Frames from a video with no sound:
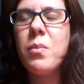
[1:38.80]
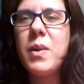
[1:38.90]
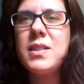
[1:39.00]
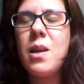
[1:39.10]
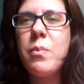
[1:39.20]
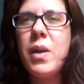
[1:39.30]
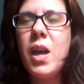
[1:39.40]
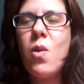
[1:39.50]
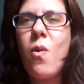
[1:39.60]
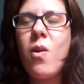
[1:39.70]
para
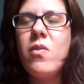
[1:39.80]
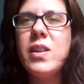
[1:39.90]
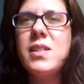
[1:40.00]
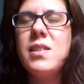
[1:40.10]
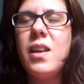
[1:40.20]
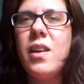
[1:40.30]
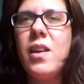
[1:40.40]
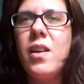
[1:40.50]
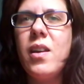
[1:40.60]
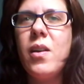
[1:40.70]
saber qual que vai
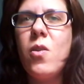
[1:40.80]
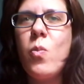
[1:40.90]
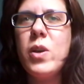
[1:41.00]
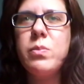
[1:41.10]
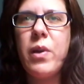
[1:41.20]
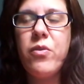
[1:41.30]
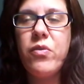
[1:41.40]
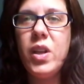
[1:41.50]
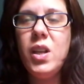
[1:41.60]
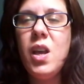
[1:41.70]
ser começo, meio e
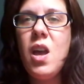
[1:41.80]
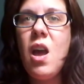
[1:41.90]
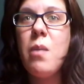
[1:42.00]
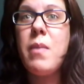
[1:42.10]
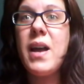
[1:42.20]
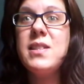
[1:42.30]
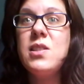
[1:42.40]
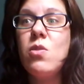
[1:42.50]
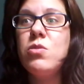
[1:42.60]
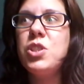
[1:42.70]
fim, mas
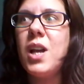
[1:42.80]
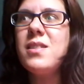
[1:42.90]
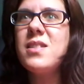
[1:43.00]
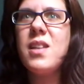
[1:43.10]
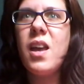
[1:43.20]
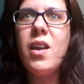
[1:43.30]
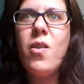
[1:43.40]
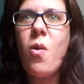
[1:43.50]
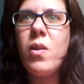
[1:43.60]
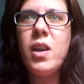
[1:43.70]
eu já sei
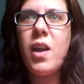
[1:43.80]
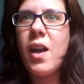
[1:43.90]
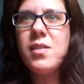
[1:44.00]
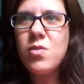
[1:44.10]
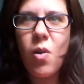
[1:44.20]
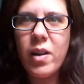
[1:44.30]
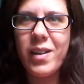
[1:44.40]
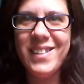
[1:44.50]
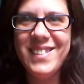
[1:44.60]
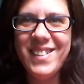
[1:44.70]
qual que é a história.